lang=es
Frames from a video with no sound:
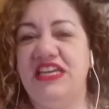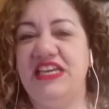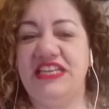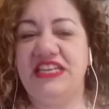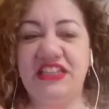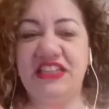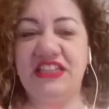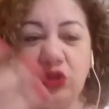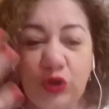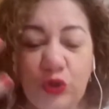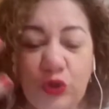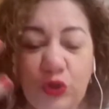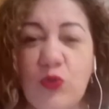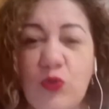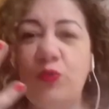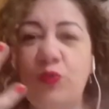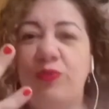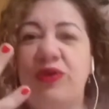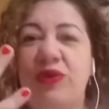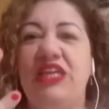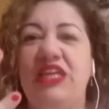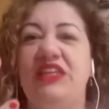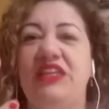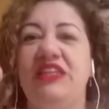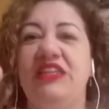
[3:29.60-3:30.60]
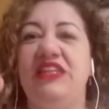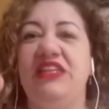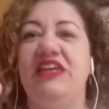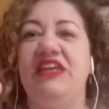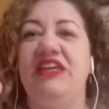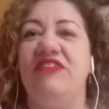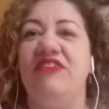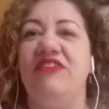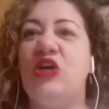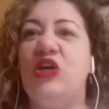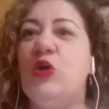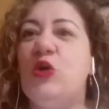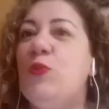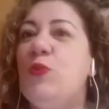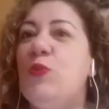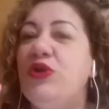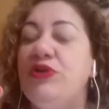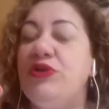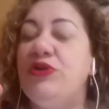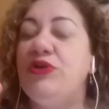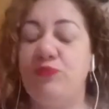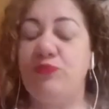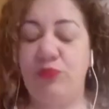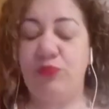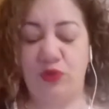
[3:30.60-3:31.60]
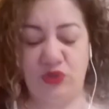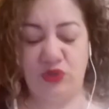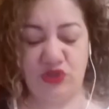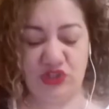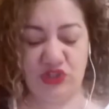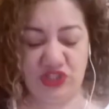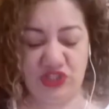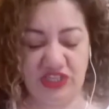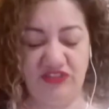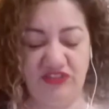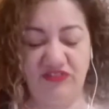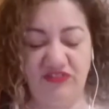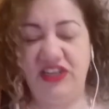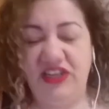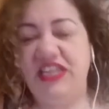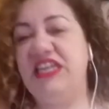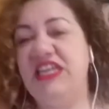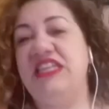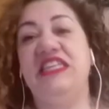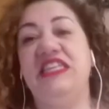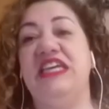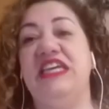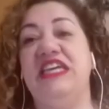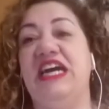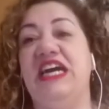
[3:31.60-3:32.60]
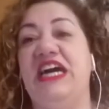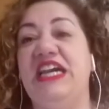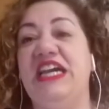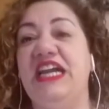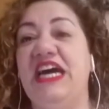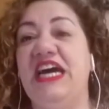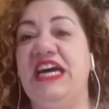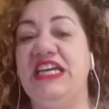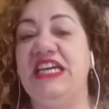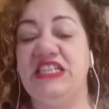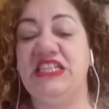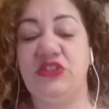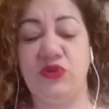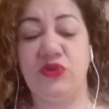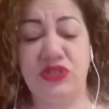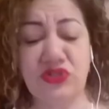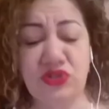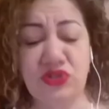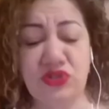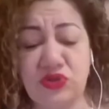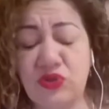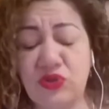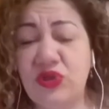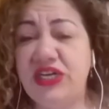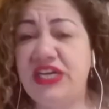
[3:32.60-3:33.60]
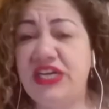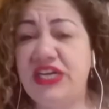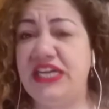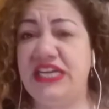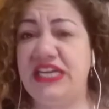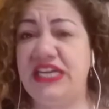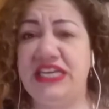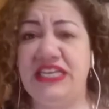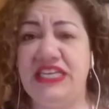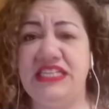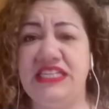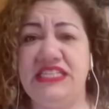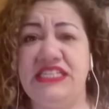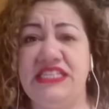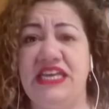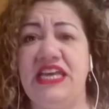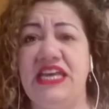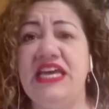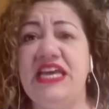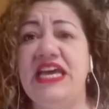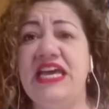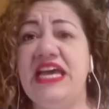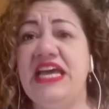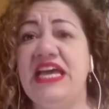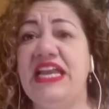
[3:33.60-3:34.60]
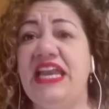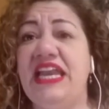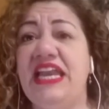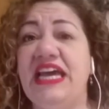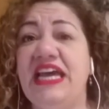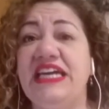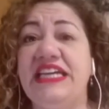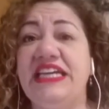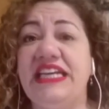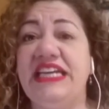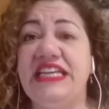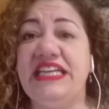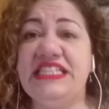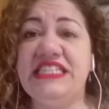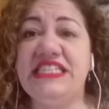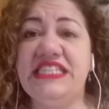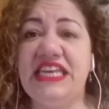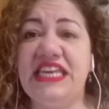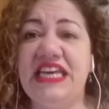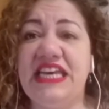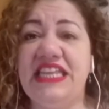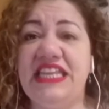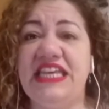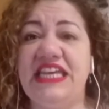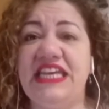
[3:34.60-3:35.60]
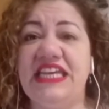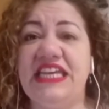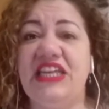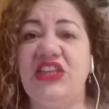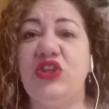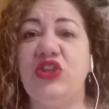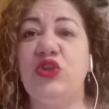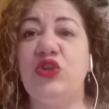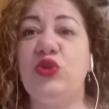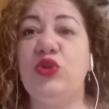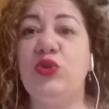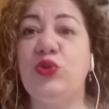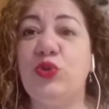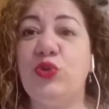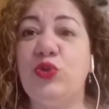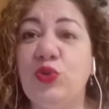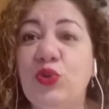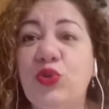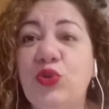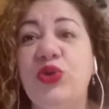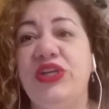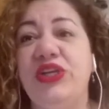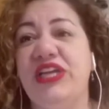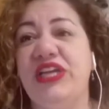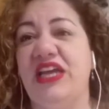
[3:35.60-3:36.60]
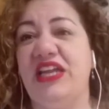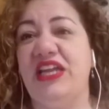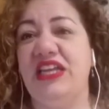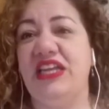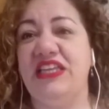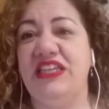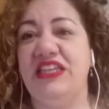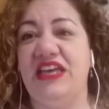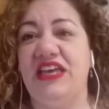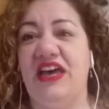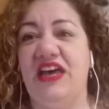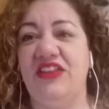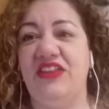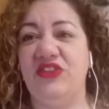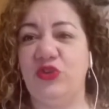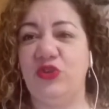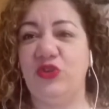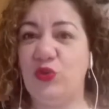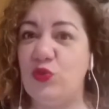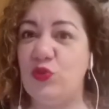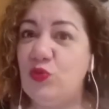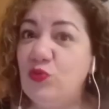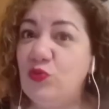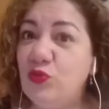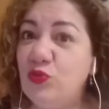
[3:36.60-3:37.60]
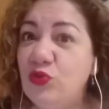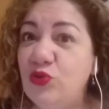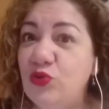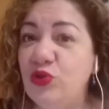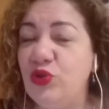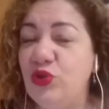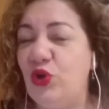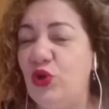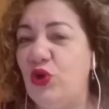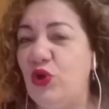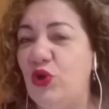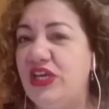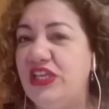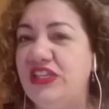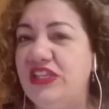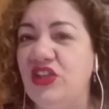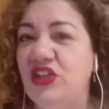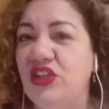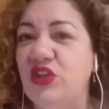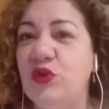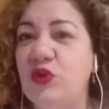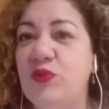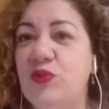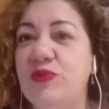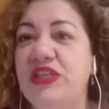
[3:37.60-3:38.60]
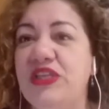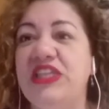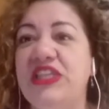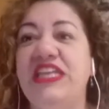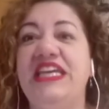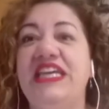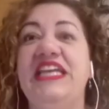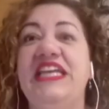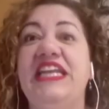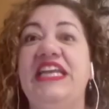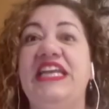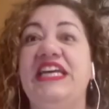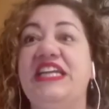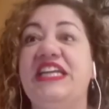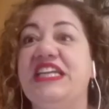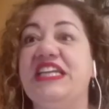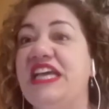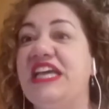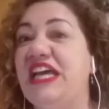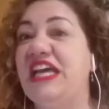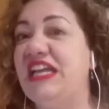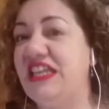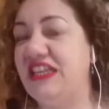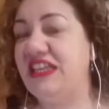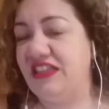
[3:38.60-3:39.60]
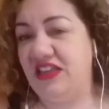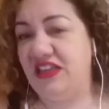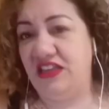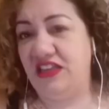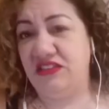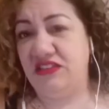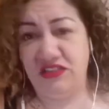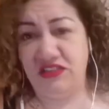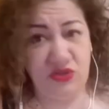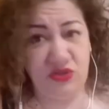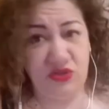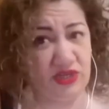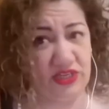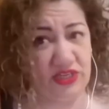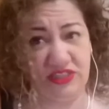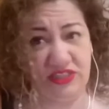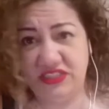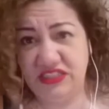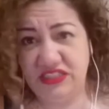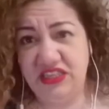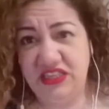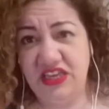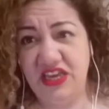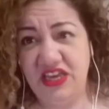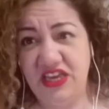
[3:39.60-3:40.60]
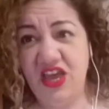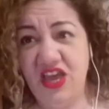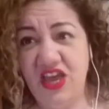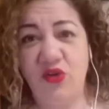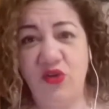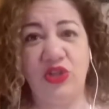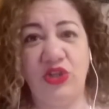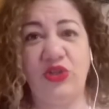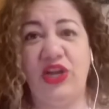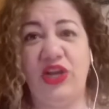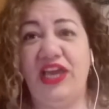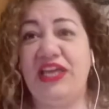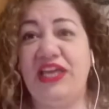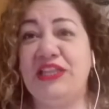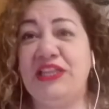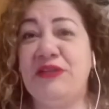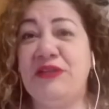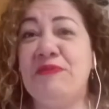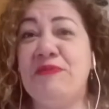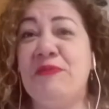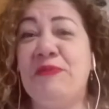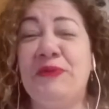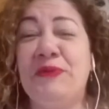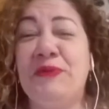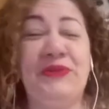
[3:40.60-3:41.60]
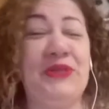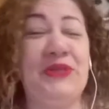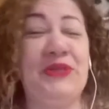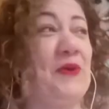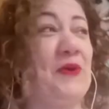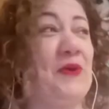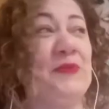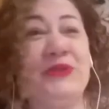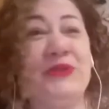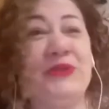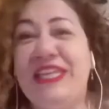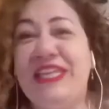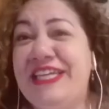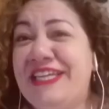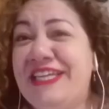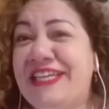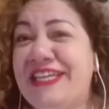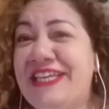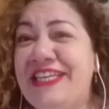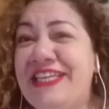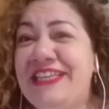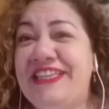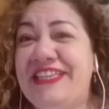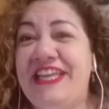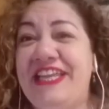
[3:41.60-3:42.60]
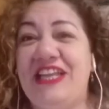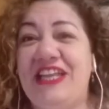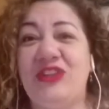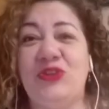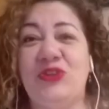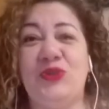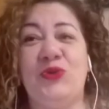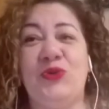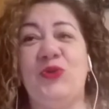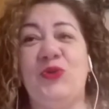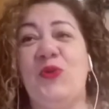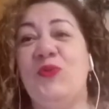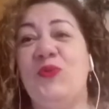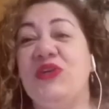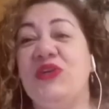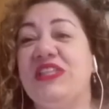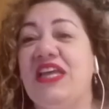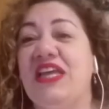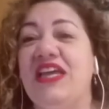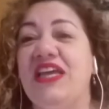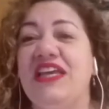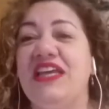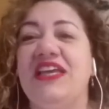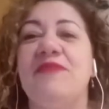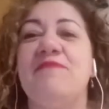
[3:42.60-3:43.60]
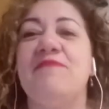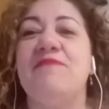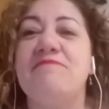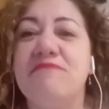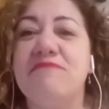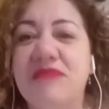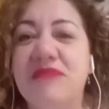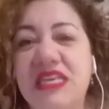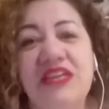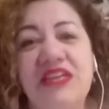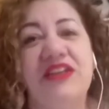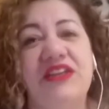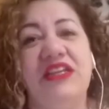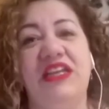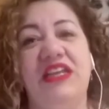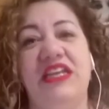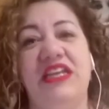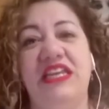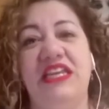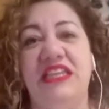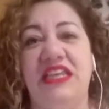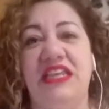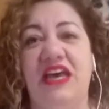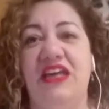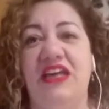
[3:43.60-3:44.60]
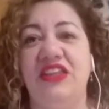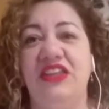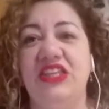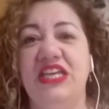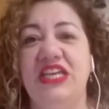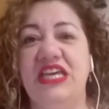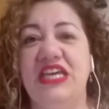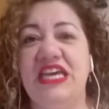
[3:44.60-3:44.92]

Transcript: En tu mente ves como imposible llegar a eso. Esas son creencias. La creencia de que tu realidad, tu mundo, lo que está en tu mente es la realidad. Y no es así. Cuando la gente me pregunta cómo te reís tanto, cómo estás, es que mi realidad